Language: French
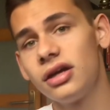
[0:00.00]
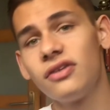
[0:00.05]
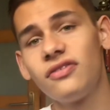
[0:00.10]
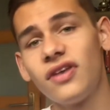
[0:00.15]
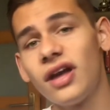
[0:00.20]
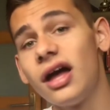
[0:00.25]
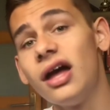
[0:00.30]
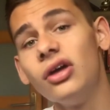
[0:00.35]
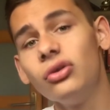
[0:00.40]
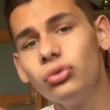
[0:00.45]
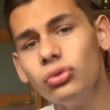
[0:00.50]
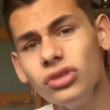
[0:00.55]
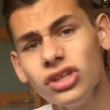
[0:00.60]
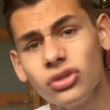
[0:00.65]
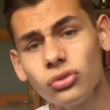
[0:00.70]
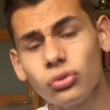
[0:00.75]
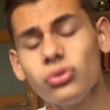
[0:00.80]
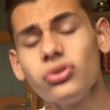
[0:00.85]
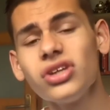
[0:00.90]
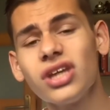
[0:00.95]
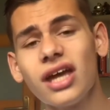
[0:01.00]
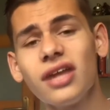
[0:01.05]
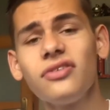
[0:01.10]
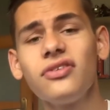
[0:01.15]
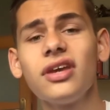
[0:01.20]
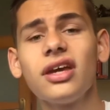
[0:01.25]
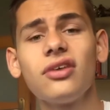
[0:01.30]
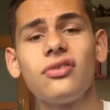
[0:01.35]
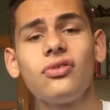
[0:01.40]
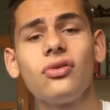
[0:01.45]
Enfin, tous des trucs
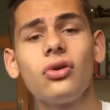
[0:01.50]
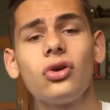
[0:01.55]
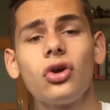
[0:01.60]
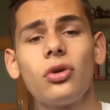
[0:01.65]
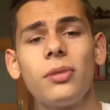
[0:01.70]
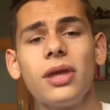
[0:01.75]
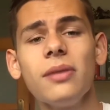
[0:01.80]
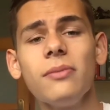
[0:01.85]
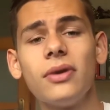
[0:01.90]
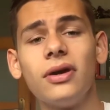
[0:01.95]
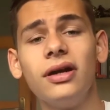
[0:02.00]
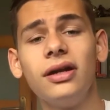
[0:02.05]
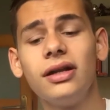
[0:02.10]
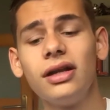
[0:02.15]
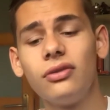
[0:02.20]
intéressants quand même,